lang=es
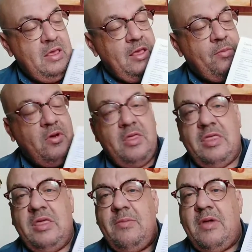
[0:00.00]
Y por
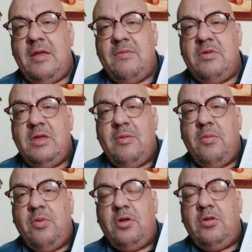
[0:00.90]
encima lleva
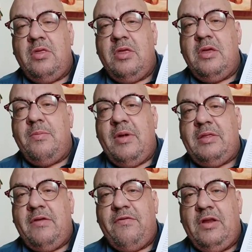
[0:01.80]
un poquito de
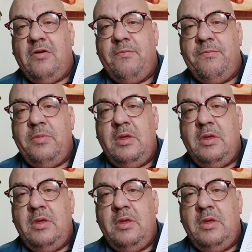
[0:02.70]
pasta filo.